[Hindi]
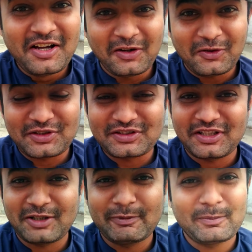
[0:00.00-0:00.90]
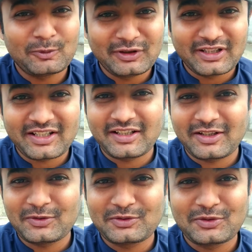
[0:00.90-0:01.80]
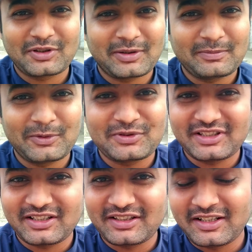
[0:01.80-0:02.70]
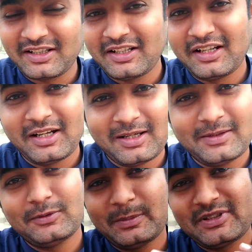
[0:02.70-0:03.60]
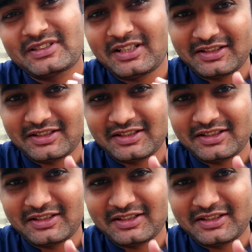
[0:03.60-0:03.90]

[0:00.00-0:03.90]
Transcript: और साथ में अमूल लेके जा रहा हूँ जो कि बहुत ज़्यादा है अब वो बस खाते